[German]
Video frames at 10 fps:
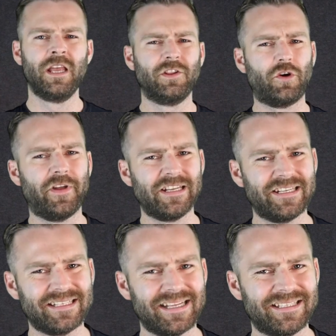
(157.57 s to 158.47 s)
Doch wenn ich
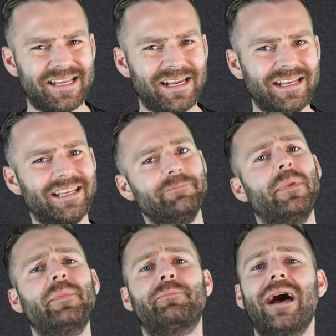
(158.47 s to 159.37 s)
das erzähle, gibt man
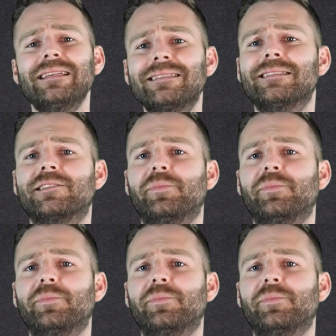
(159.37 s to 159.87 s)
mir meistens zu